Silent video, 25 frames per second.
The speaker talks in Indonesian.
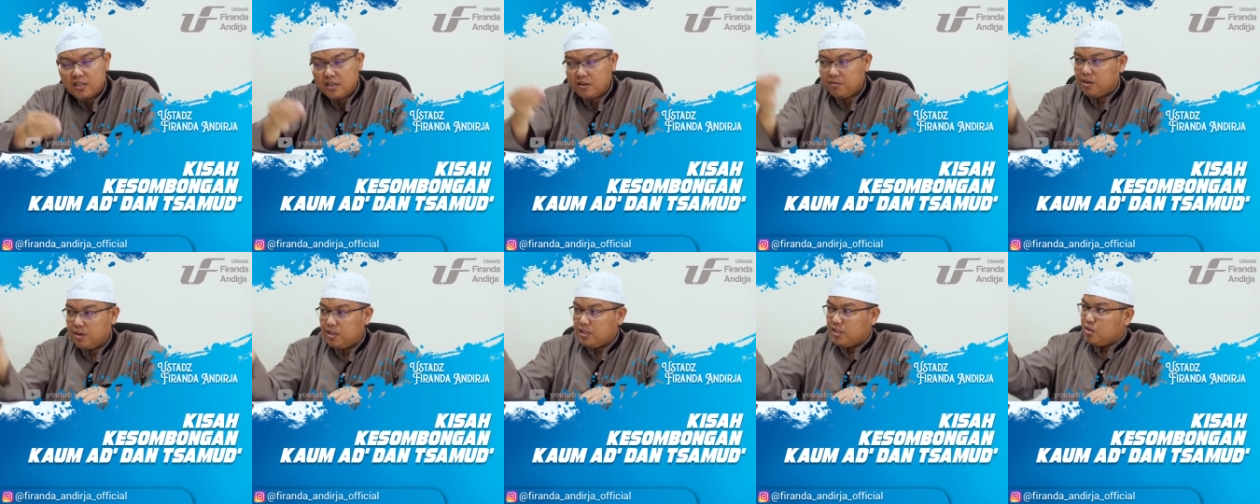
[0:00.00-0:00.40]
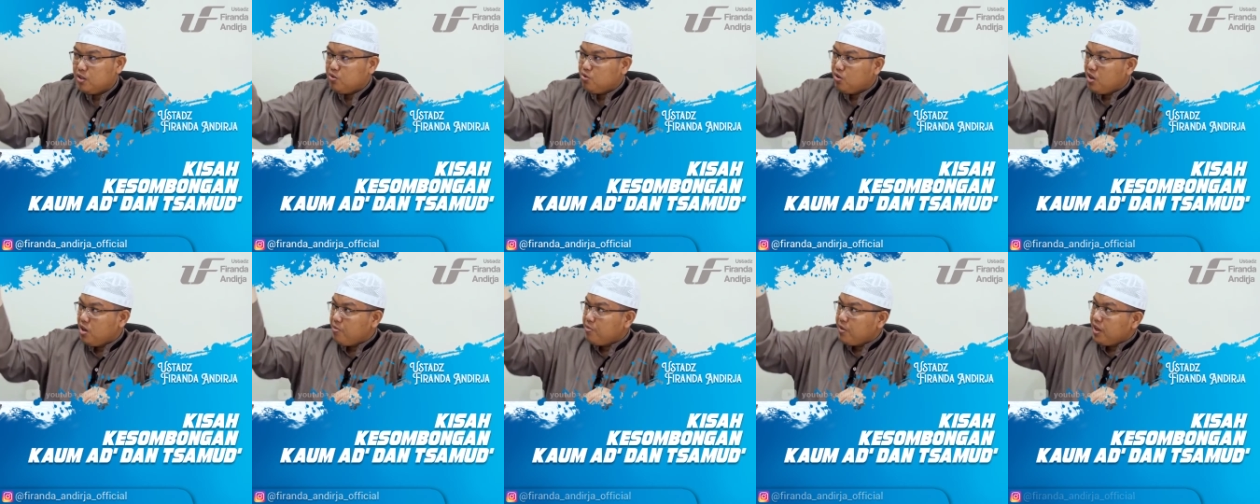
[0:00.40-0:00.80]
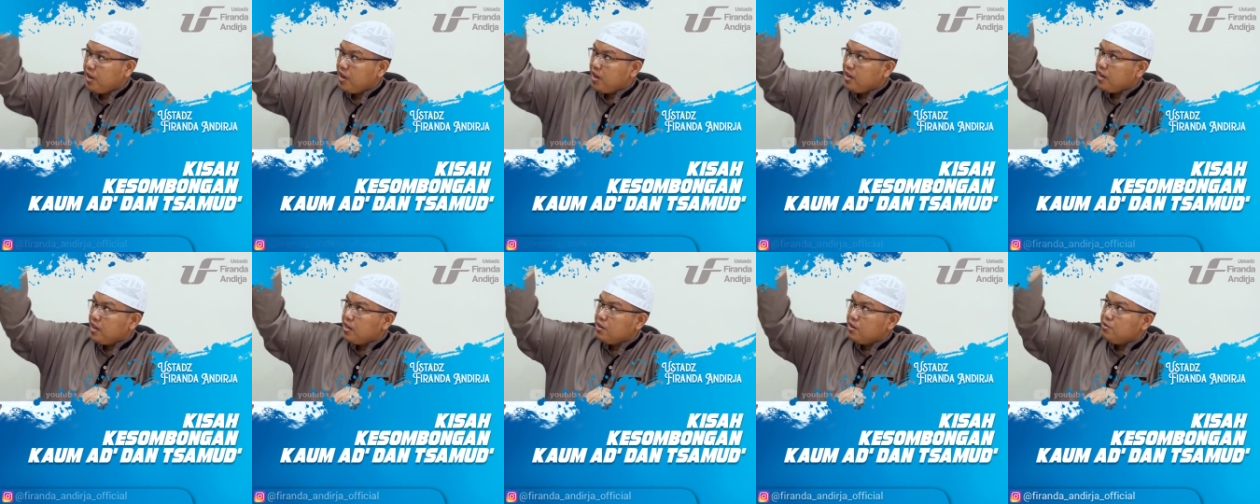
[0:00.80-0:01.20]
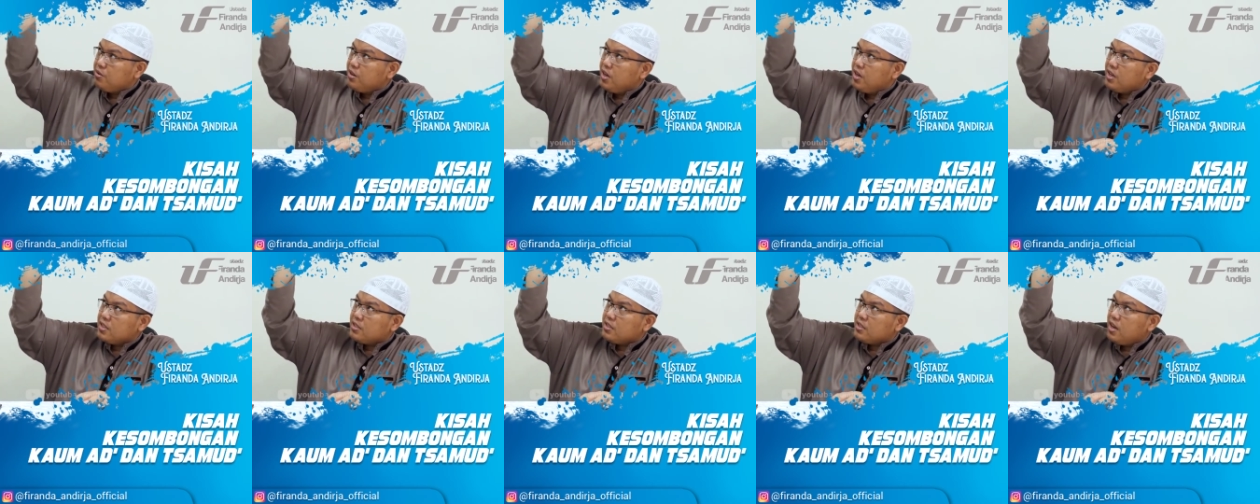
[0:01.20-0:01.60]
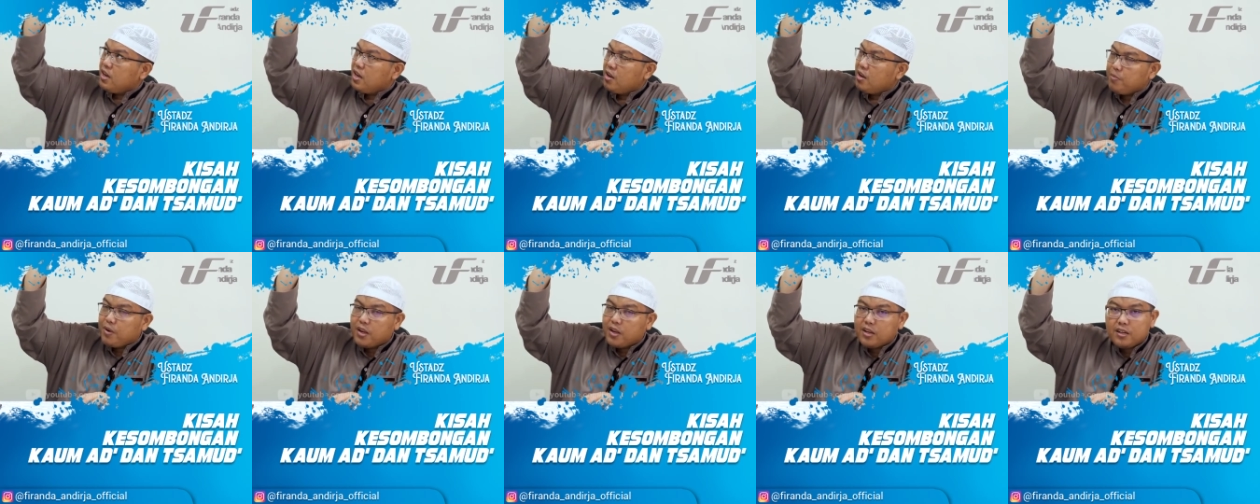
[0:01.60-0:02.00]
Kemudian jatuhlah mereka dari udara
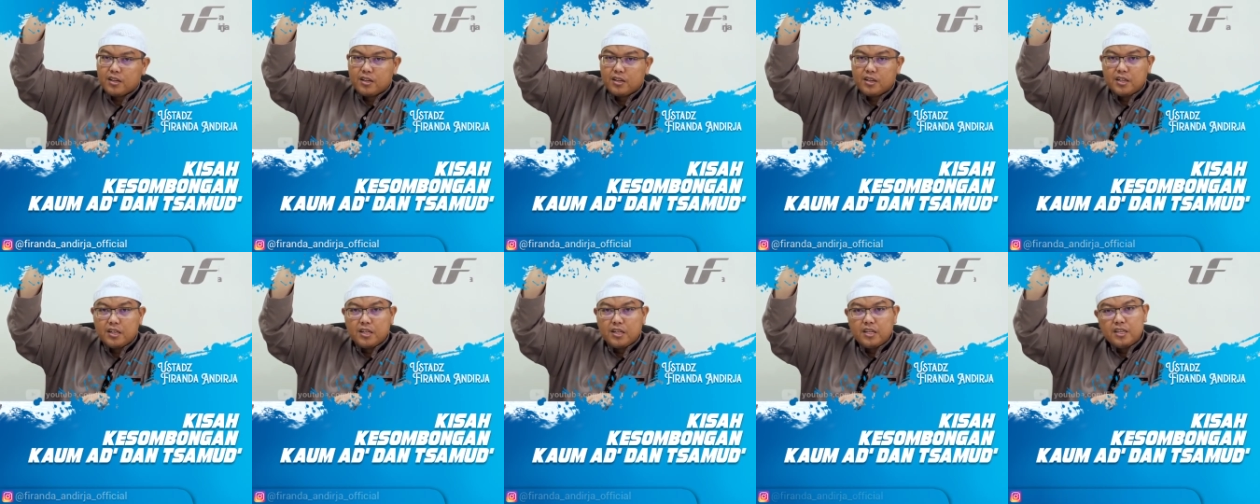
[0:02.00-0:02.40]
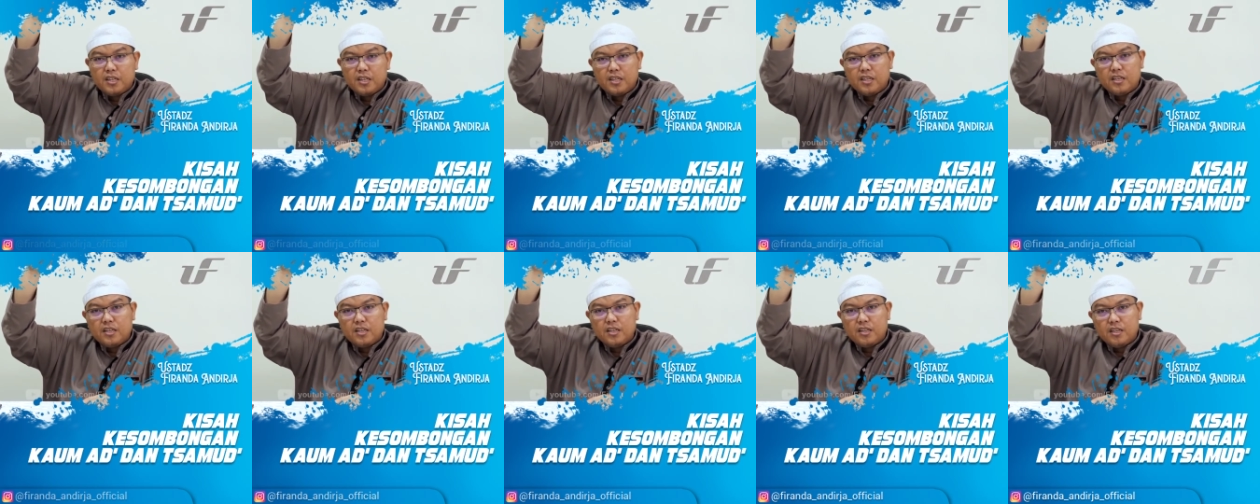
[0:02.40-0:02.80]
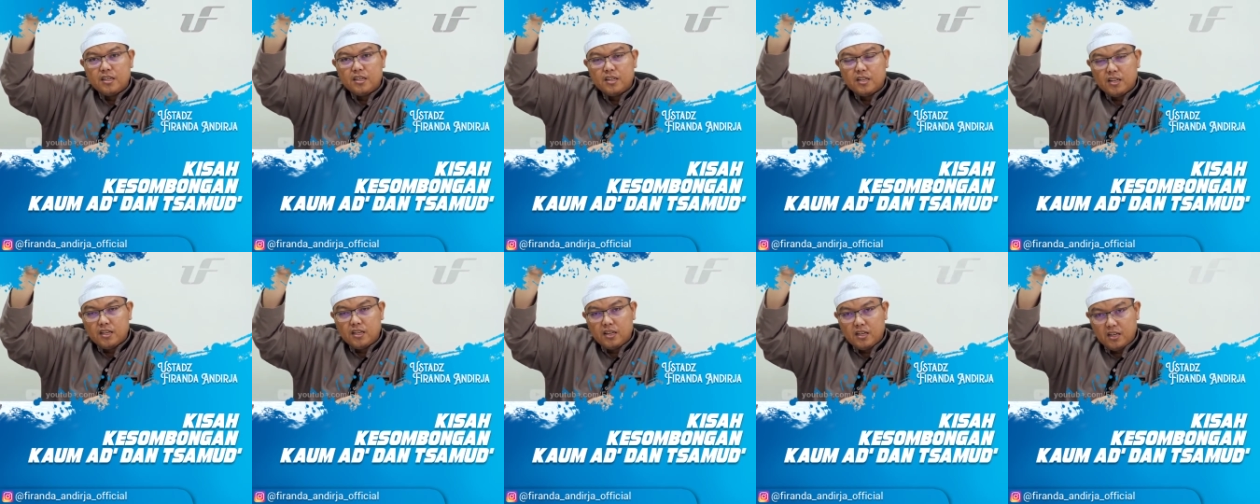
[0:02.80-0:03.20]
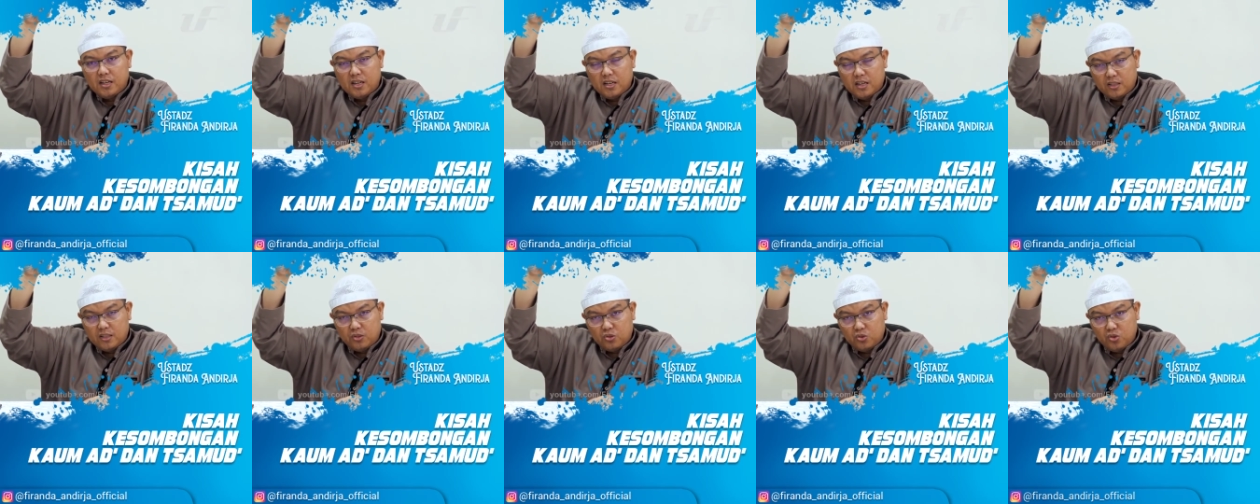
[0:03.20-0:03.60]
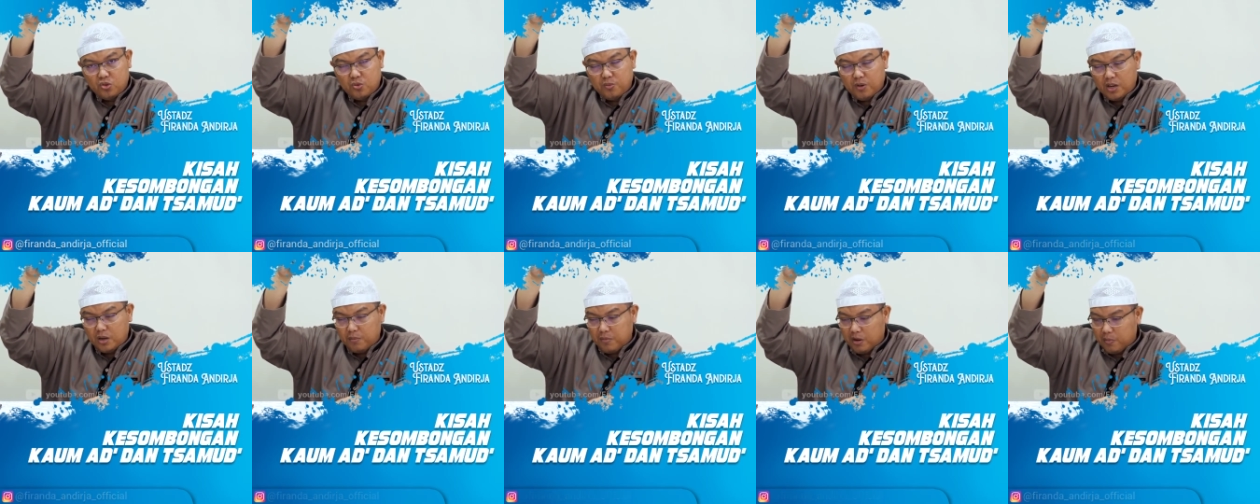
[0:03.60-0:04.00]
setelah 8 uh,
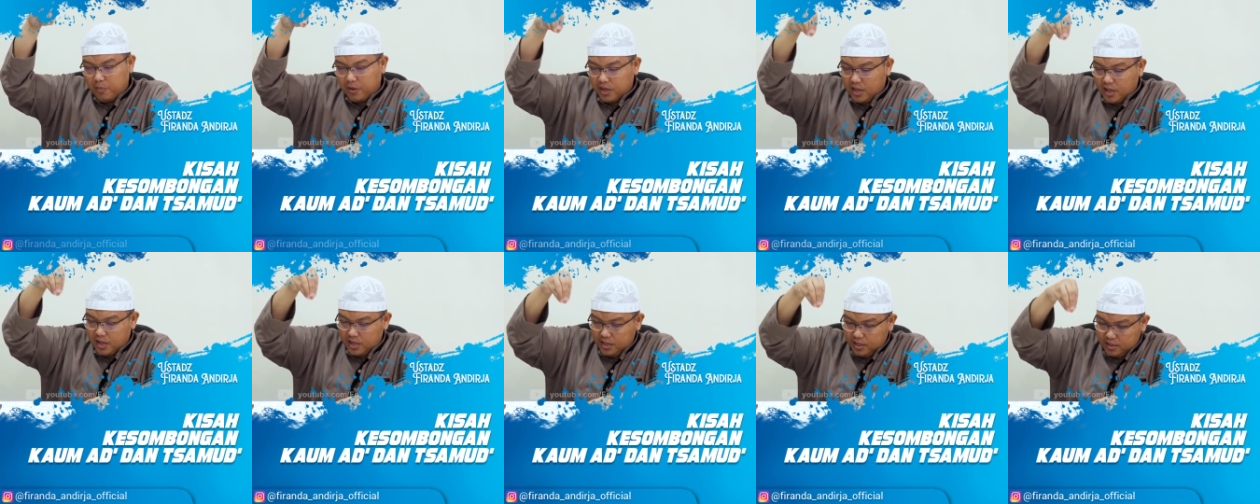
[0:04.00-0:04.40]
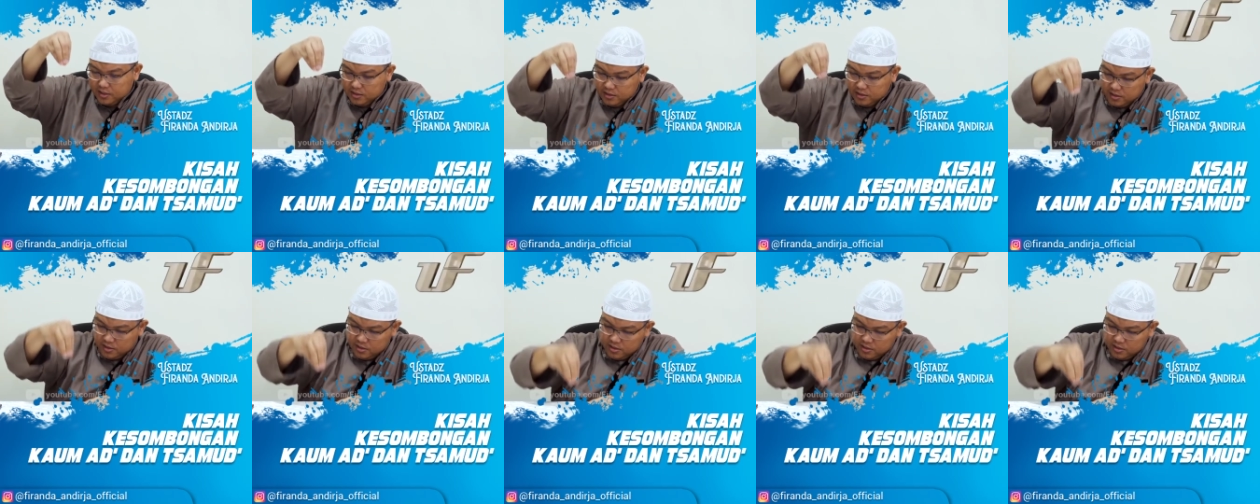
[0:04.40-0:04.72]
7 malam 8 hari